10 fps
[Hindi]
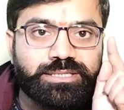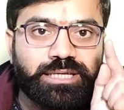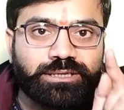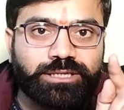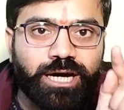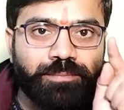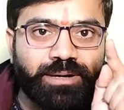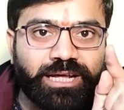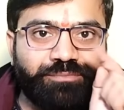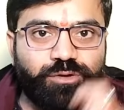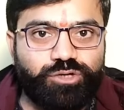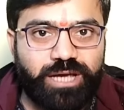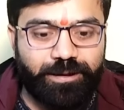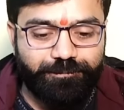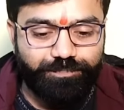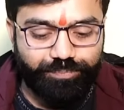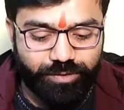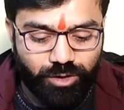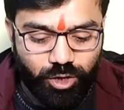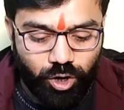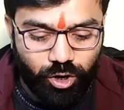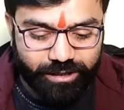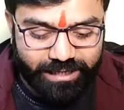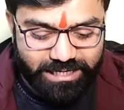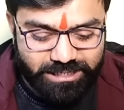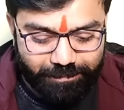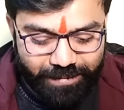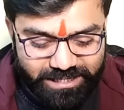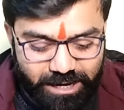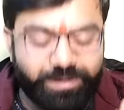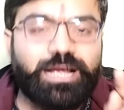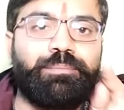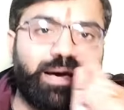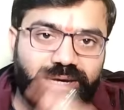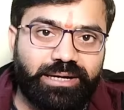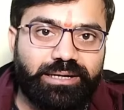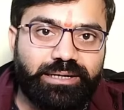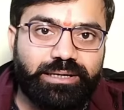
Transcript: सत्रह मिलियन व्यूज है और ये इससे पैसा भी कमा रहे हैं